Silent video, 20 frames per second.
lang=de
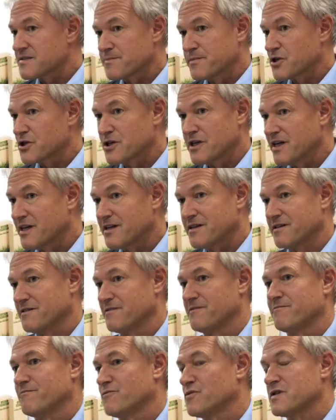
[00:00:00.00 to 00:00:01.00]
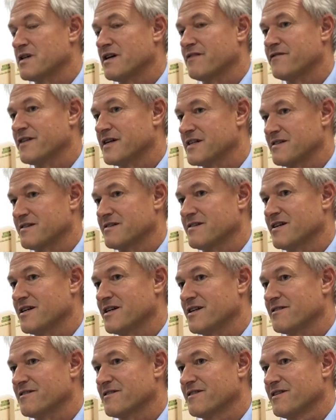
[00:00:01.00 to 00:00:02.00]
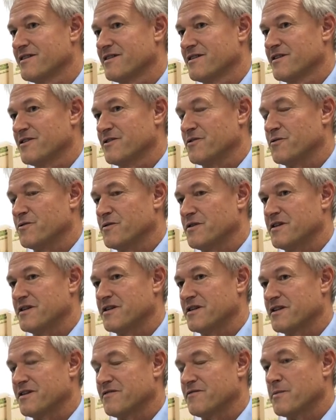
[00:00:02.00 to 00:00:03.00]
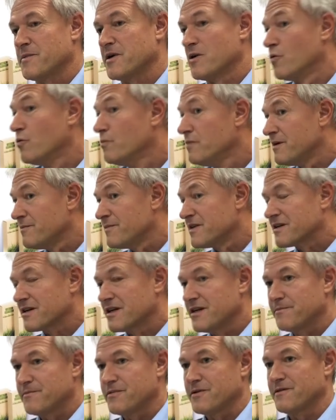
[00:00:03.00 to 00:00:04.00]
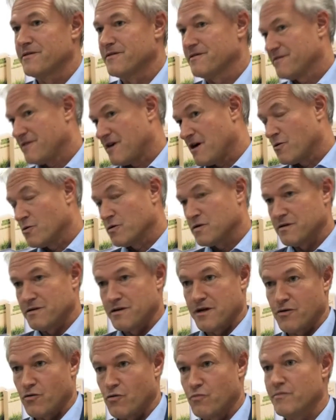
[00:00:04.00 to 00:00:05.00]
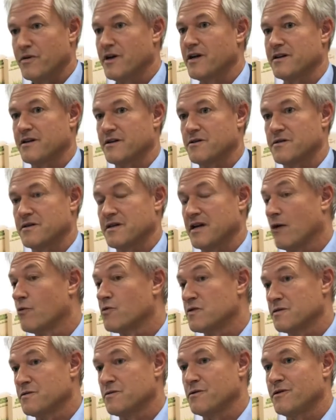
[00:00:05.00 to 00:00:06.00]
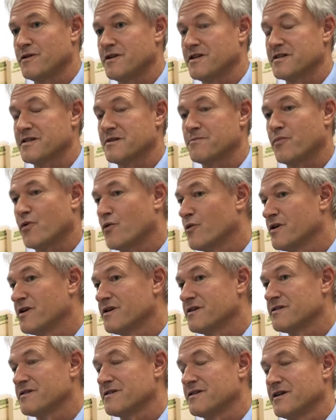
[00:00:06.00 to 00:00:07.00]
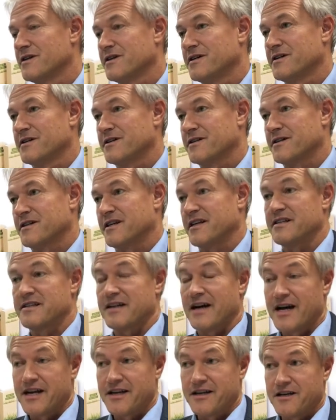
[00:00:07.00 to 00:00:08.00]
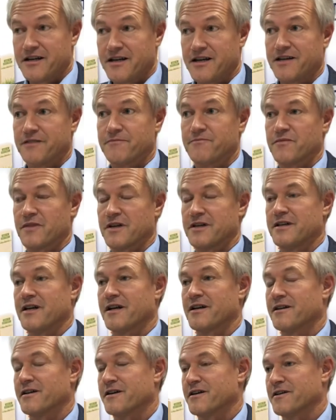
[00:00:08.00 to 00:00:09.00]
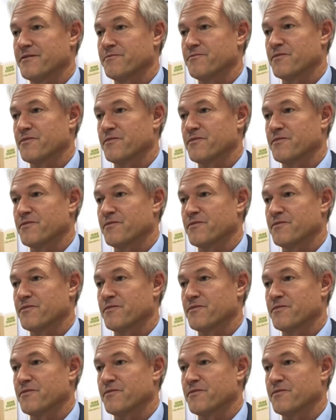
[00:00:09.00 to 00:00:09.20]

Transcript: besteht, muss erfasst sein. Und äh, wenn man um den Betrieb außen herum geht, also die Außenhülle des Gebäudes, da ist eine der dann äh,